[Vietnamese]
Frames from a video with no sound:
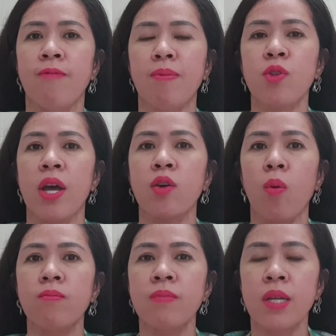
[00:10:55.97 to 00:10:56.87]
và có thể
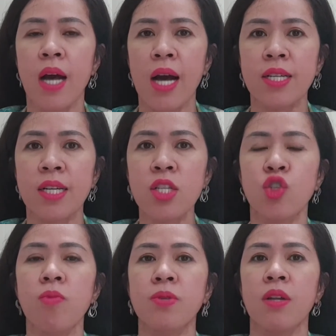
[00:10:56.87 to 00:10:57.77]
cũng à, kính
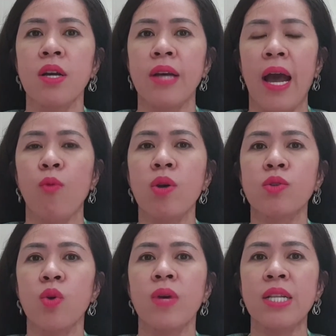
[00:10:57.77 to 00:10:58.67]
chúc cho tất cả quý
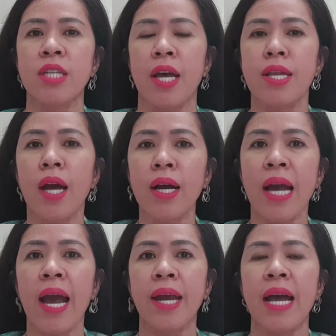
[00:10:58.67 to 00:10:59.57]
cô chú các anh chị những
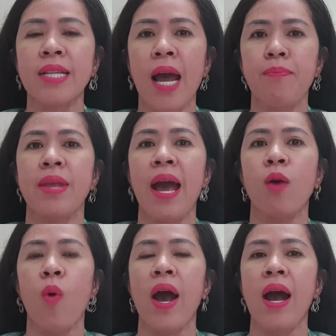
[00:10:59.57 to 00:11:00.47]
ai đang tham
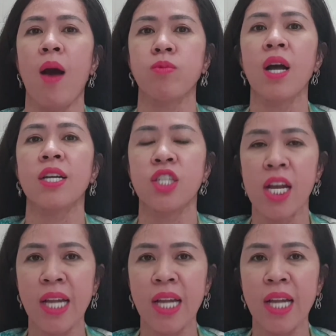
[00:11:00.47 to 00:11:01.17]
gia khóa học thực